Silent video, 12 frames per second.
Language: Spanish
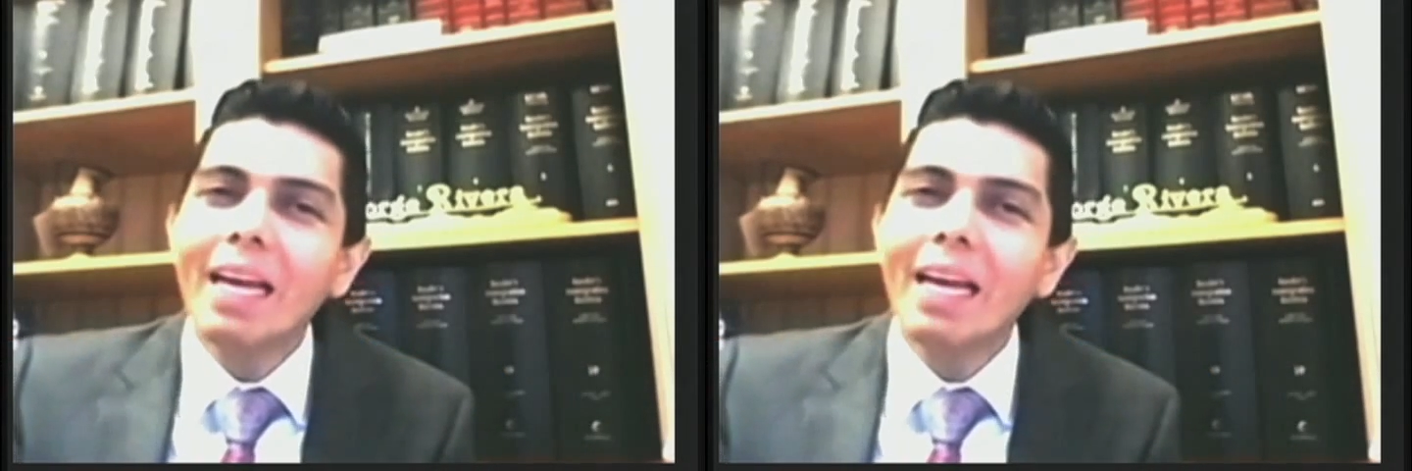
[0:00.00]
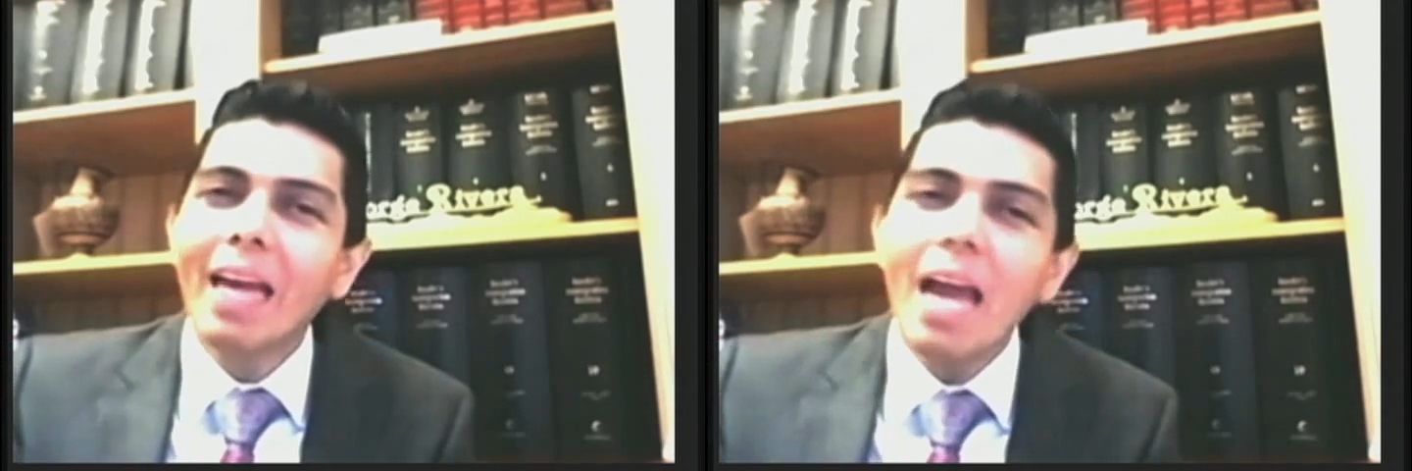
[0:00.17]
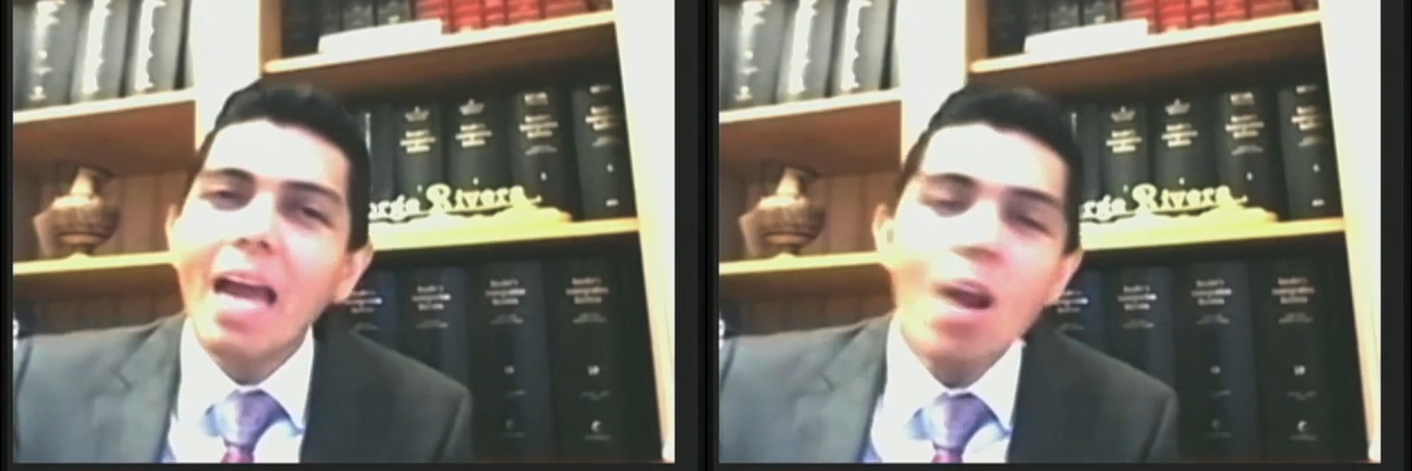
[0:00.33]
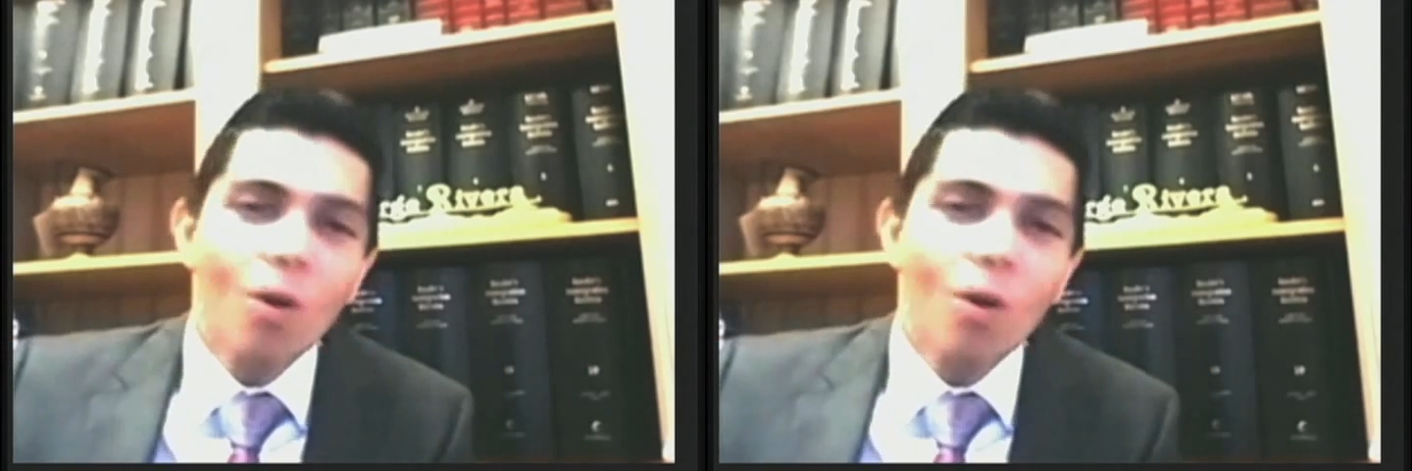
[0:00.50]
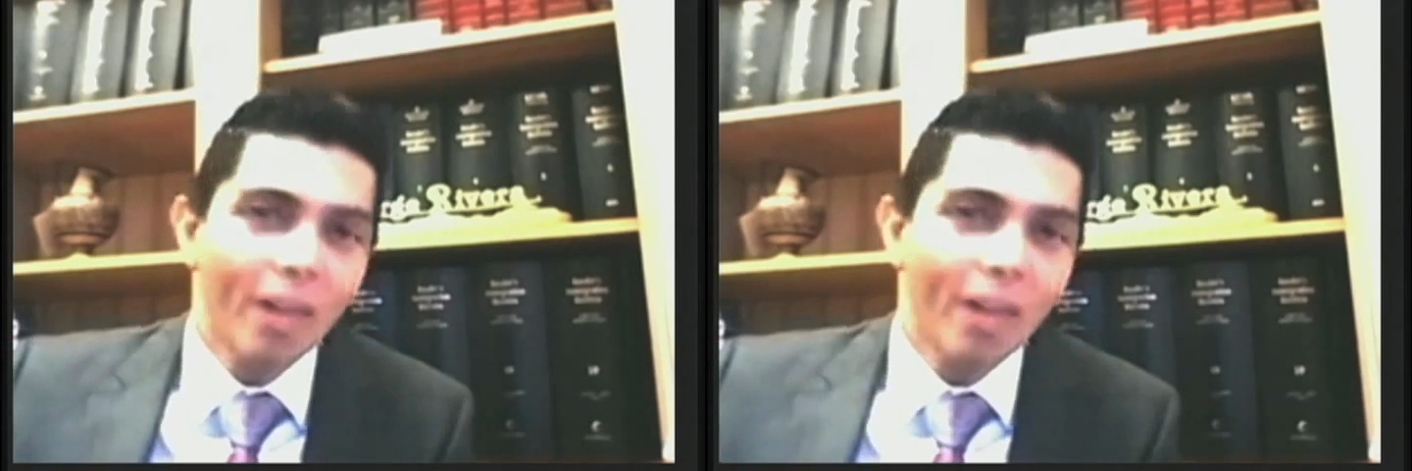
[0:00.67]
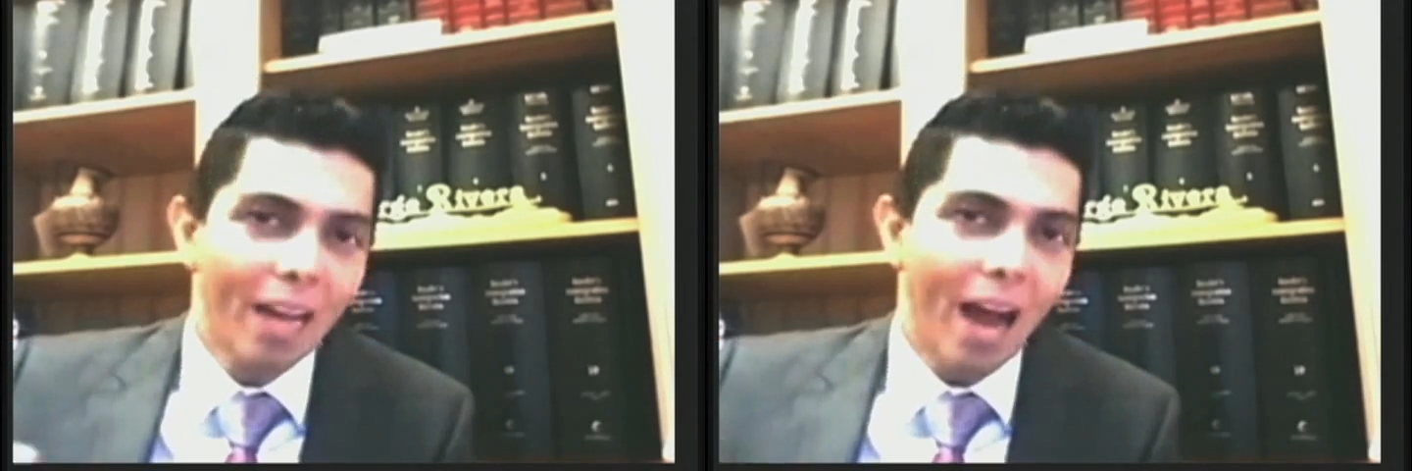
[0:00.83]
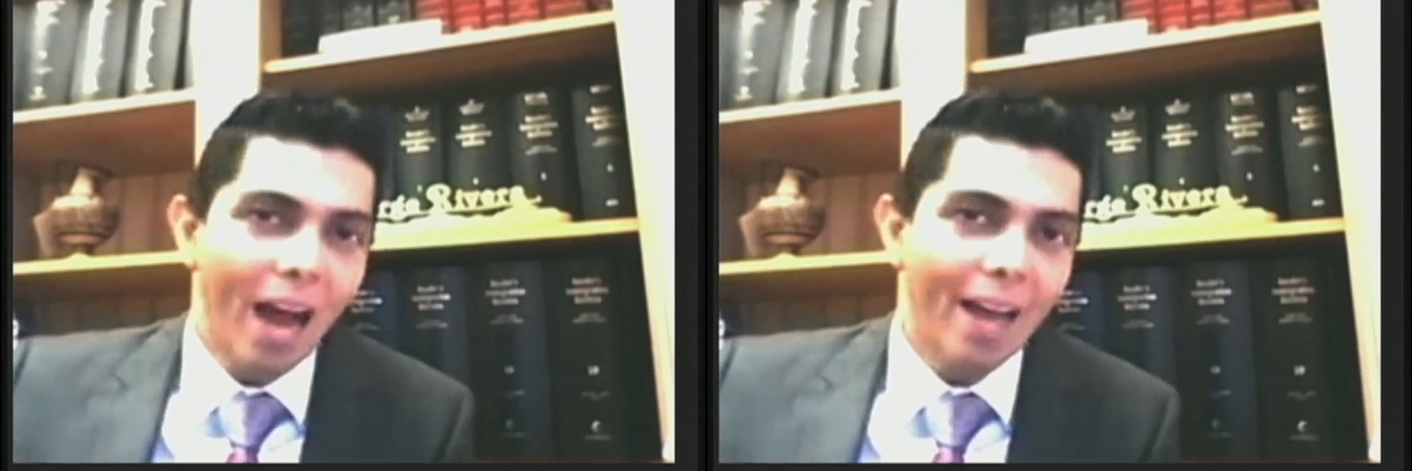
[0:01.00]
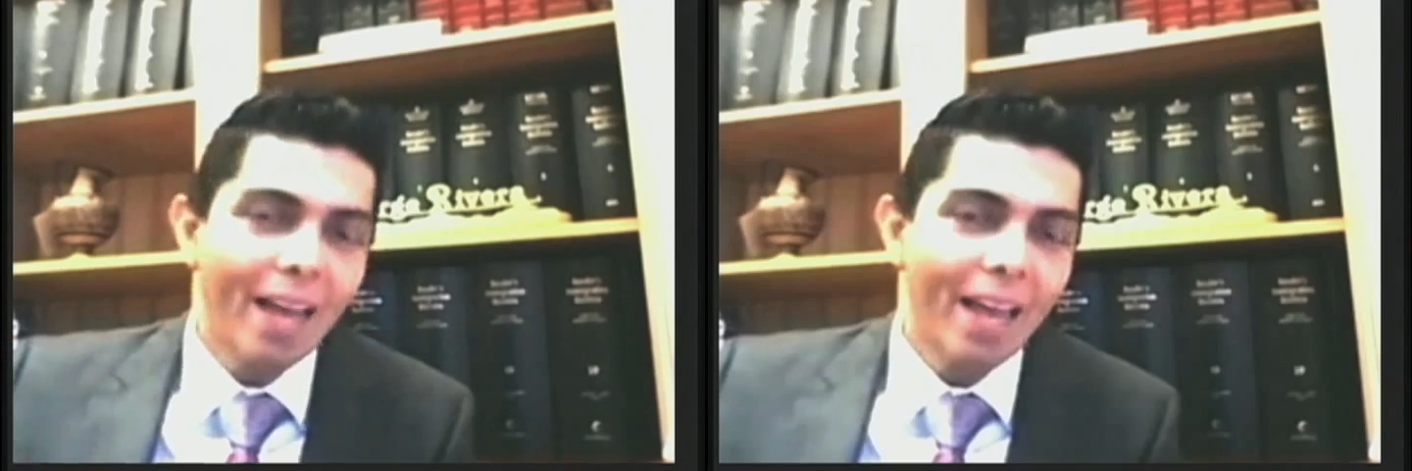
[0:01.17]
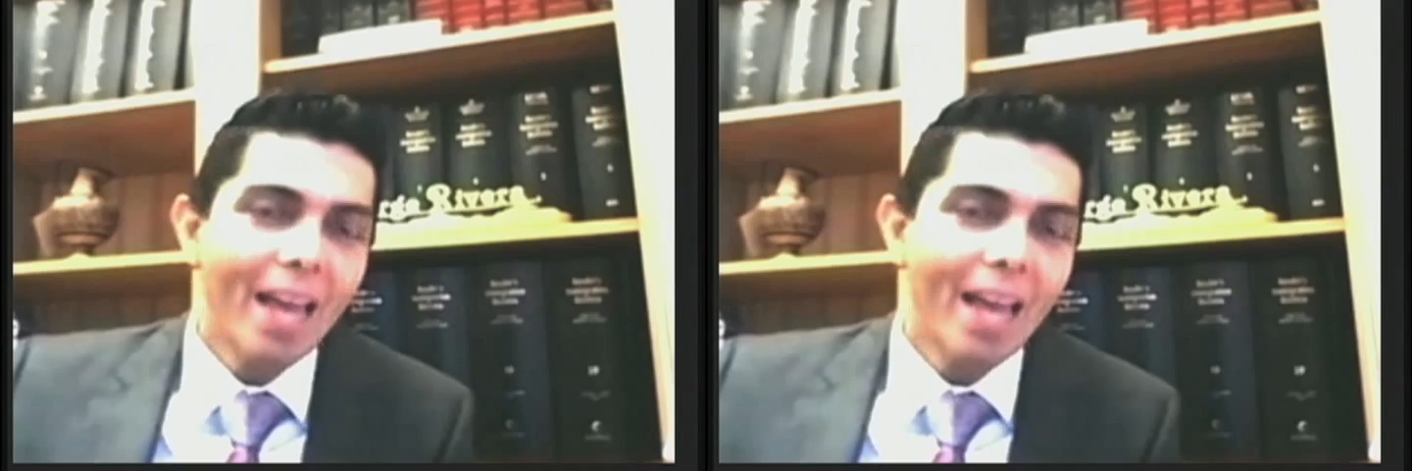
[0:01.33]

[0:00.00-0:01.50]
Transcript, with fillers: qué es lo que cae,